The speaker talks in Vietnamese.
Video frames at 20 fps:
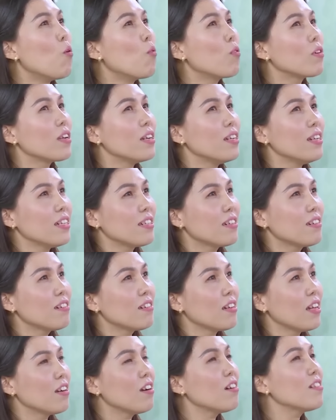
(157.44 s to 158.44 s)
Buồn thì
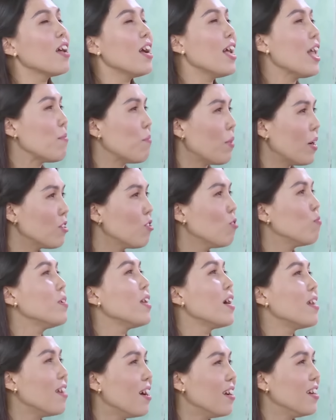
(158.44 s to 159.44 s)
thì có thể em ở chung
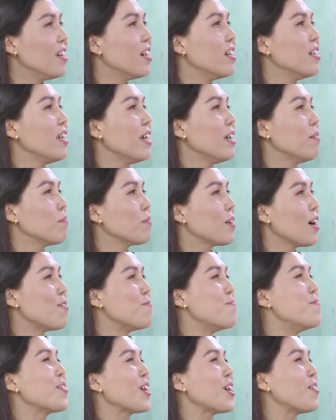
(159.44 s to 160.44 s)
với gia đình nên em
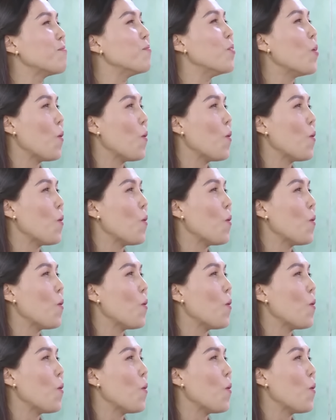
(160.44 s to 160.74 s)
không không